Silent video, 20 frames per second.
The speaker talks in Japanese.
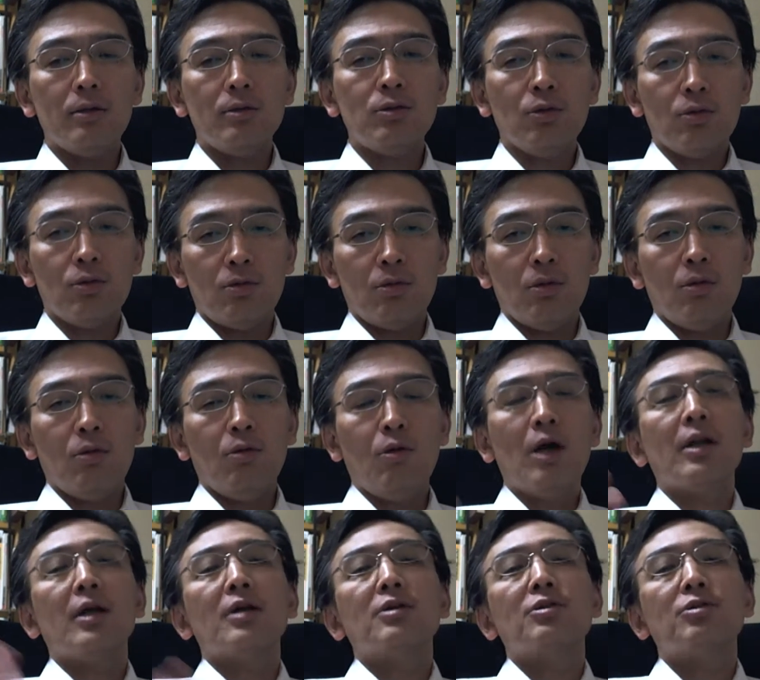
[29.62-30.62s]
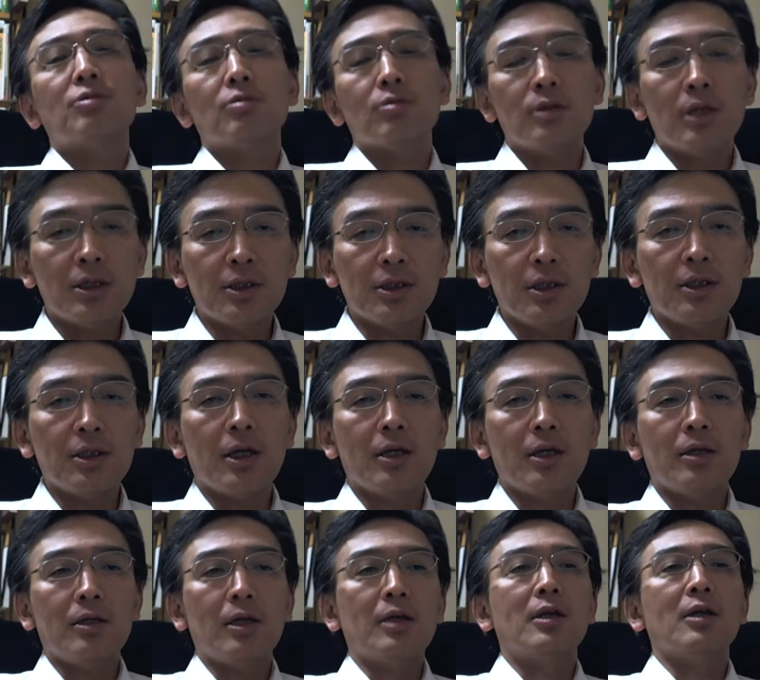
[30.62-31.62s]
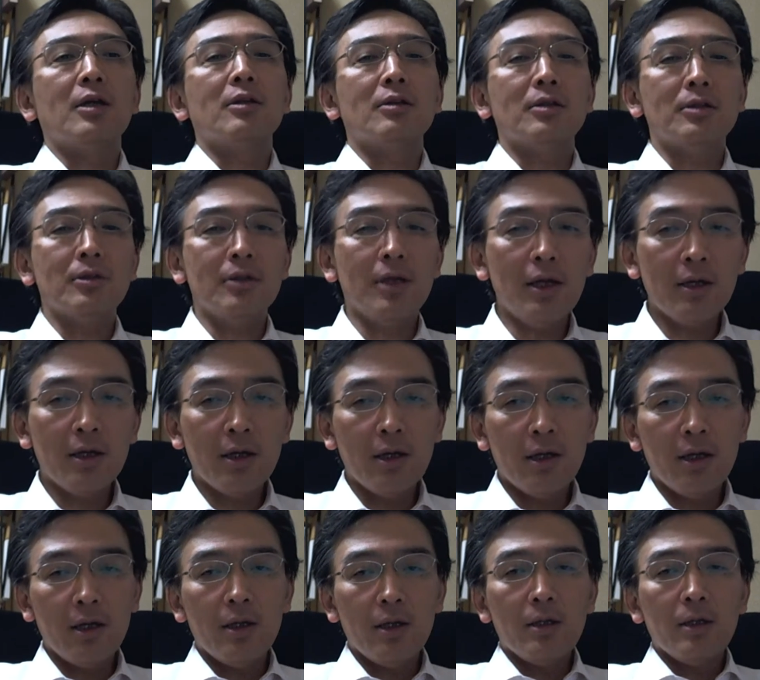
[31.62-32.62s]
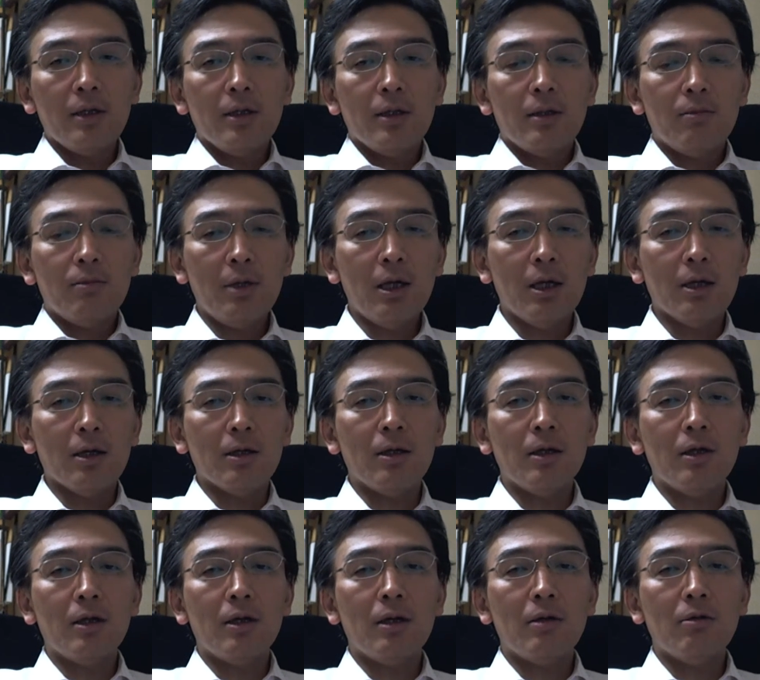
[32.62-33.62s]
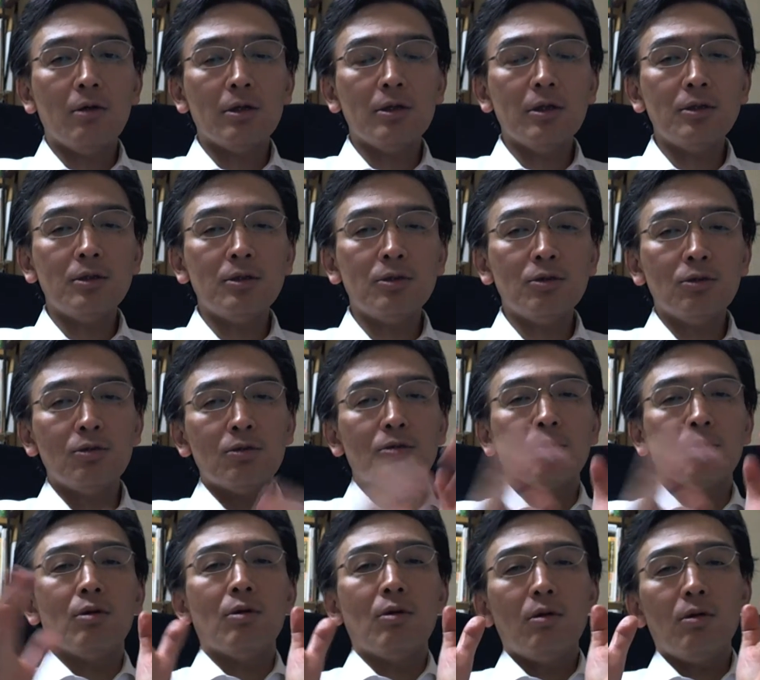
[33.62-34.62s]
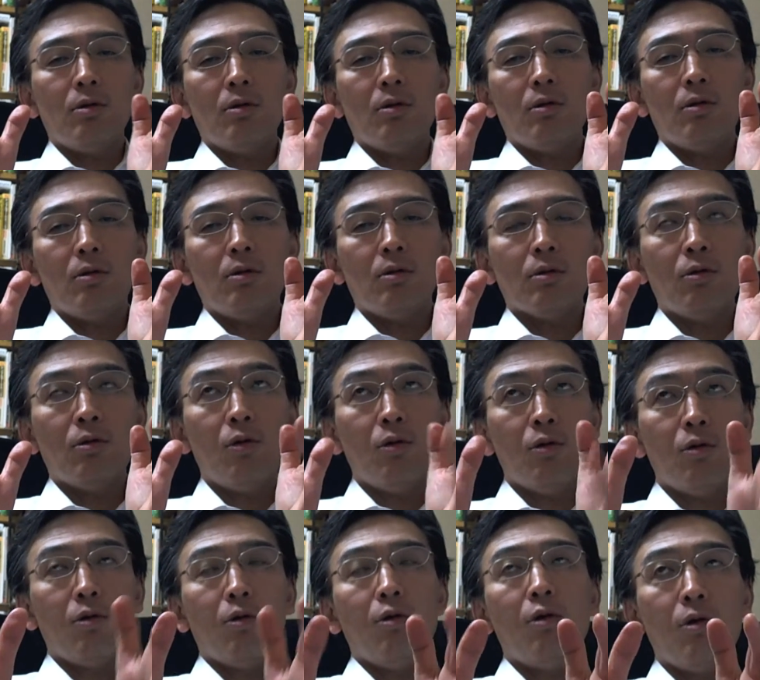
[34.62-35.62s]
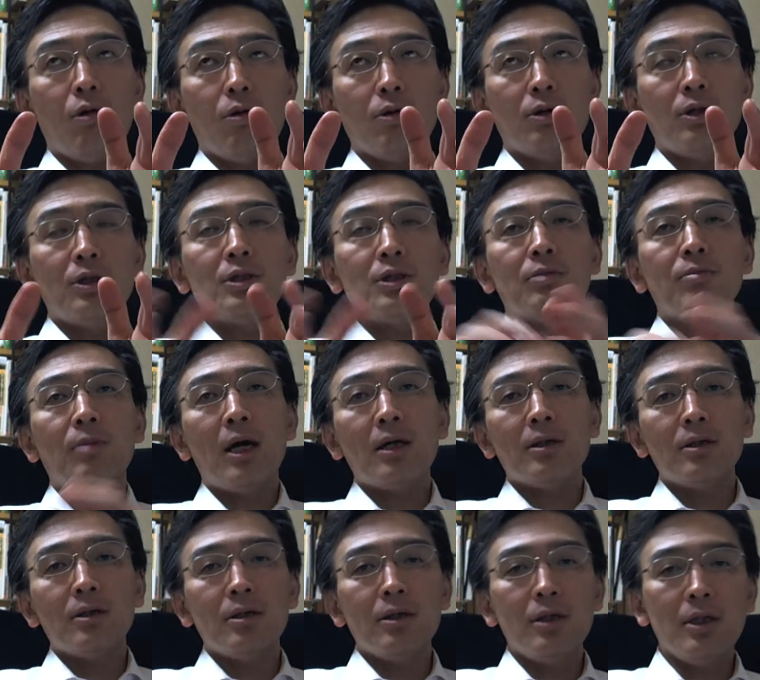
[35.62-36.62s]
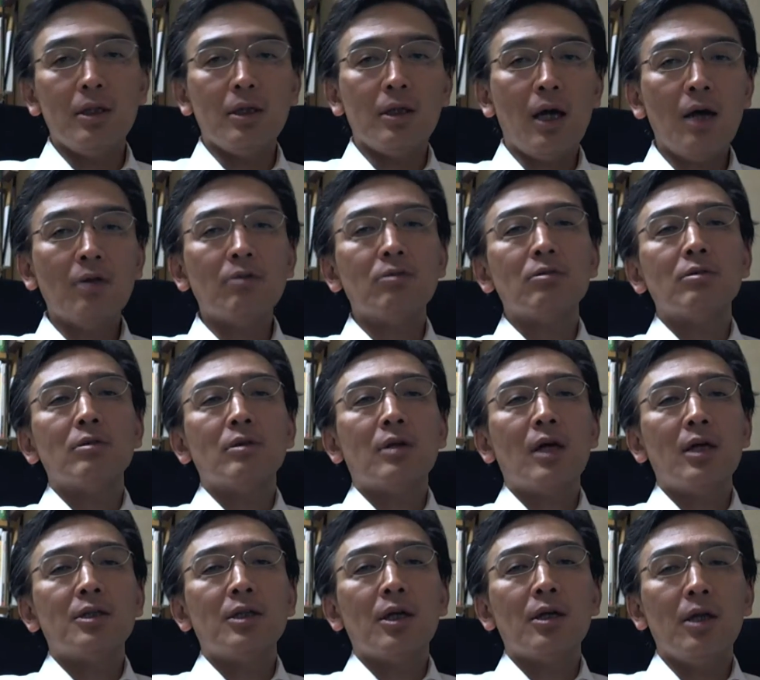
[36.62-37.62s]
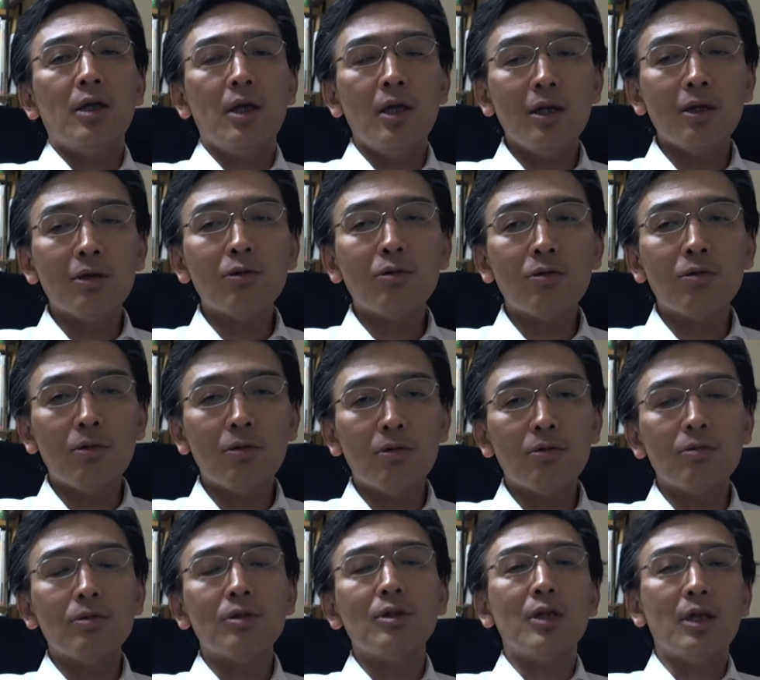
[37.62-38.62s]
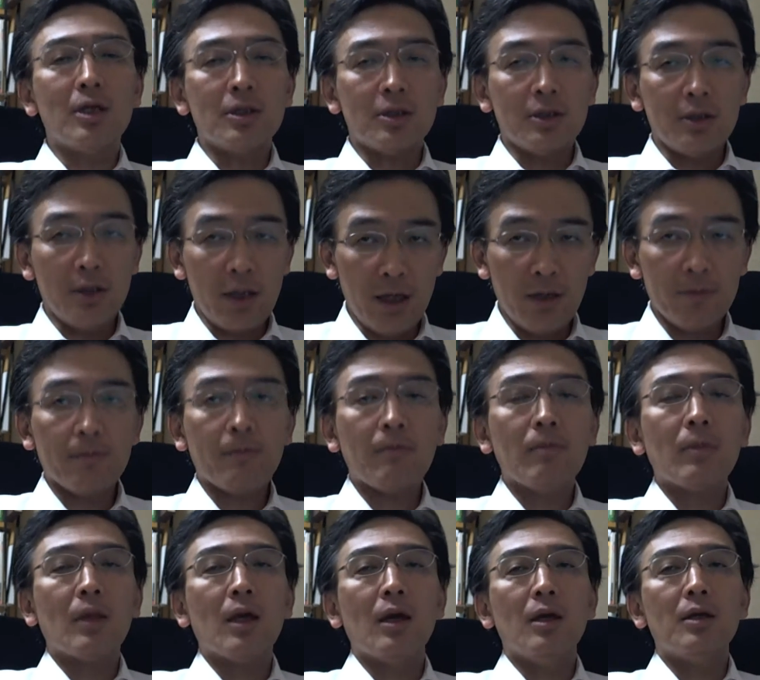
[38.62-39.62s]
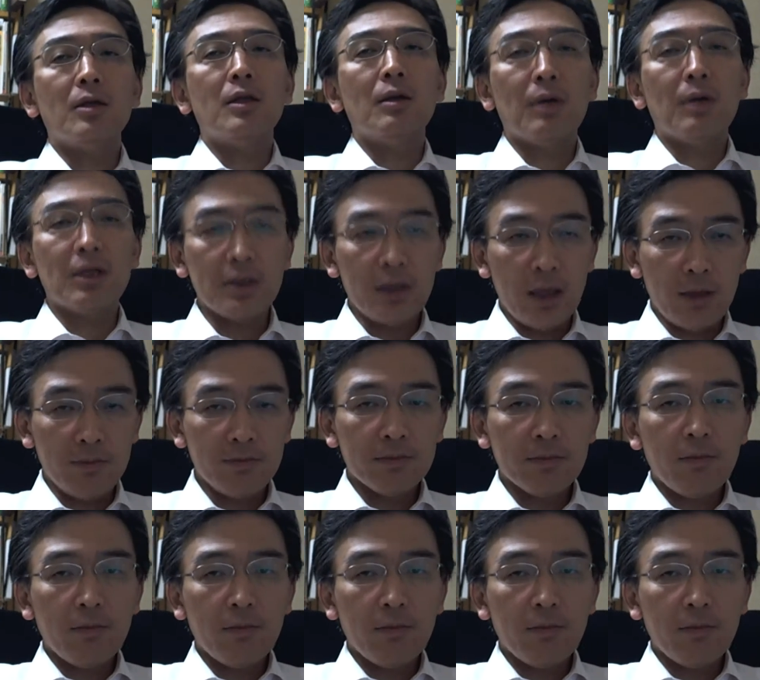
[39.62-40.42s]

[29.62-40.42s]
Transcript: ちょっとお話をさせていただいたんですね。まあ、私ちょっと午後一番にある会社に営業にですね、え行ってました。